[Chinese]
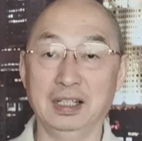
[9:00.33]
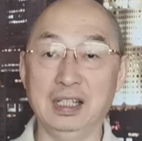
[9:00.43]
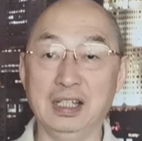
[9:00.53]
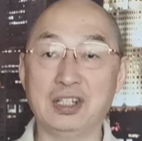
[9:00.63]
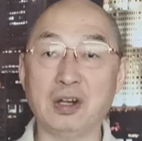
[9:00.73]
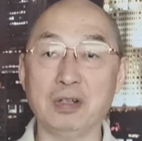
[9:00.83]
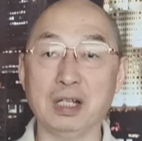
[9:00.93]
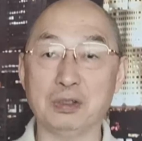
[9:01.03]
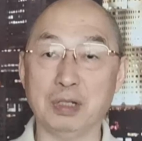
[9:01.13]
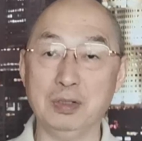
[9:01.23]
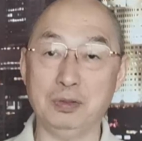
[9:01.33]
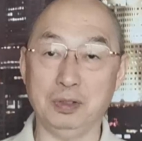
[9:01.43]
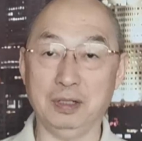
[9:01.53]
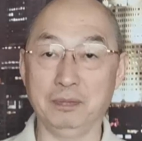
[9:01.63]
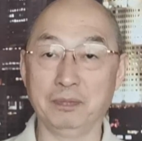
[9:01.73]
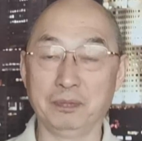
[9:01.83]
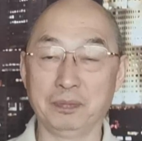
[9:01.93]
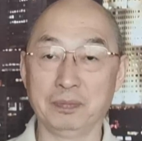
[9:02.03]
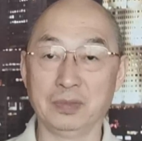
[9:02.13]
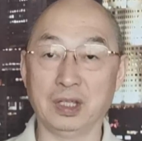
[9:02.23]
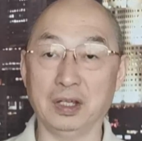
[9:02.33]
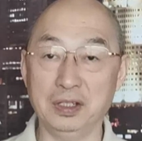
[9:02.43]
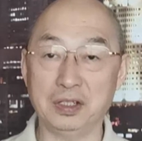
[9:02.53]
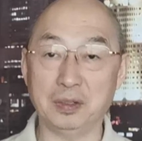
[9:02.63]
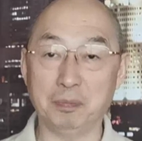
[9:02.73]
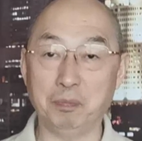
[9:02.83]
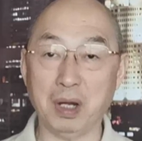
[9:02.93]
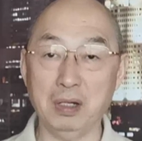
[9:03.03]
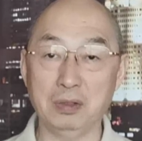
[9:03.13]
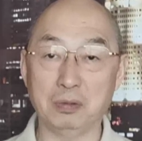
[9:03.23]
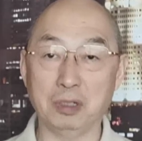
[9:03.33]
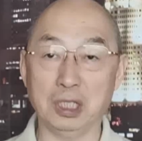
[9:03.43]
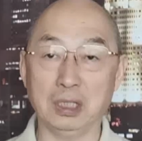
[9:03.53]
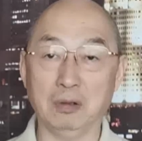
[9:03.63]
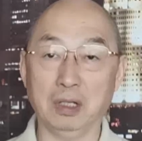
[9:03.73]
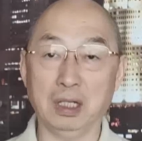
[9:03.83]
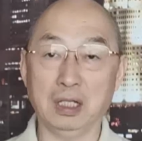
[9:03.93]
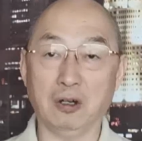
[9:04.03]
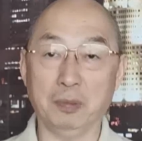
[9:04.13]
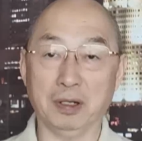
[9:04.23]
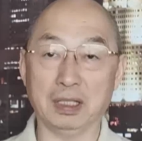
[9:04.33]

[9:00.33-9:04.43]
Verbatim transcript: 你照样选举，等于是帮助李登辉高